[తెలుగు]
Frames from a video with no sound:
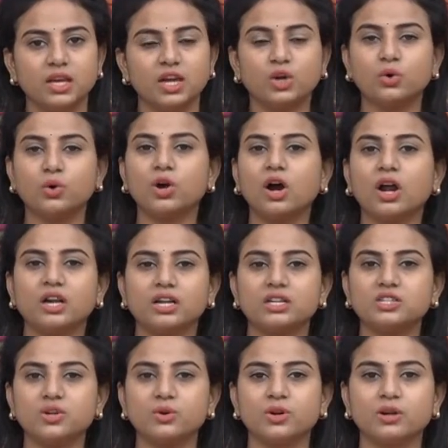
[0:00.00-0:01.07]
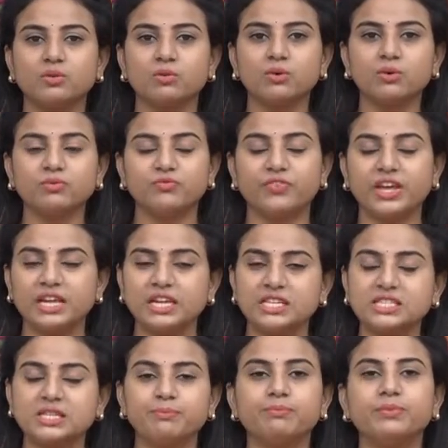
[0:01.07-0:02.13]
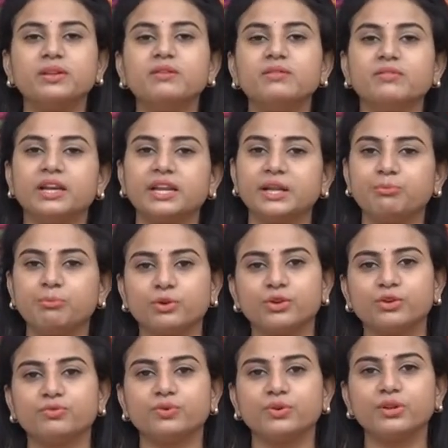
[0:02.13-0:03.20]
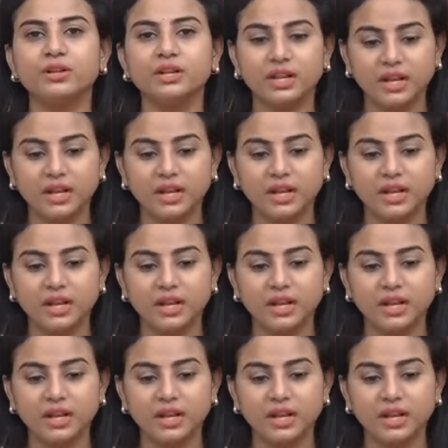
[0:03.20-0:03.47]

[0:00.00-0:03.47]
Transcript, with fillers: ఎక్కువ కాంట్రాస్ట్లు ఉండవు వెరీ సింపుల్ వెరీ బ్యూటిఫుల్